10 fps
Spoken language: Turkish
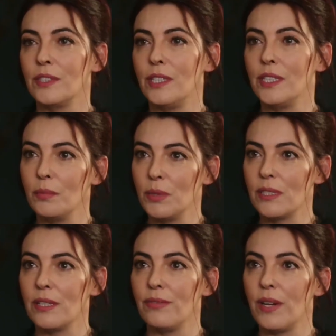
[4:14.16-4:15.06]

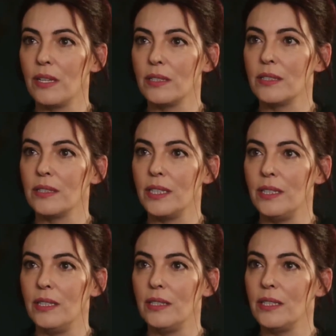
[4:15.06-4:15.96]
İkimiz de Ferhat'ın
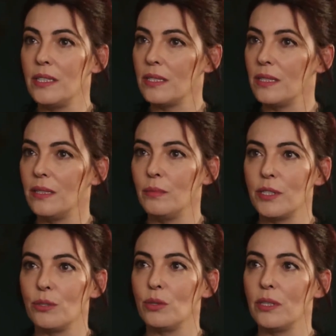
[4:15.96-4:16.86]
iyiliğini istediğimiz
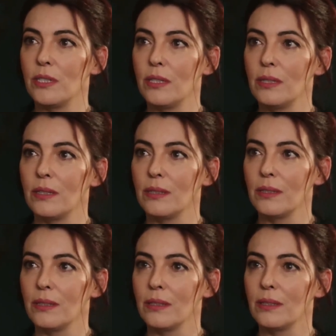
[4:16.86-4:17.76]
sürece
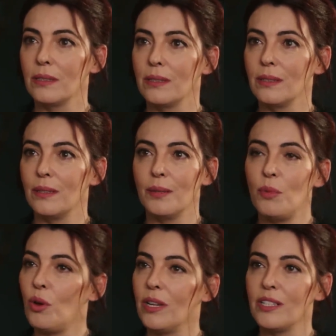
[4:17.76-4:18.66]

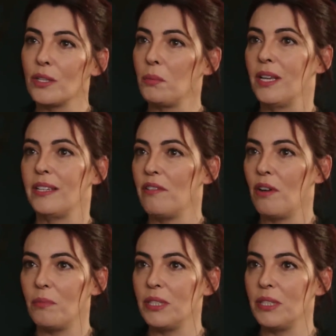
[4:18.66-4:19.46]
böyle yaşamaya devam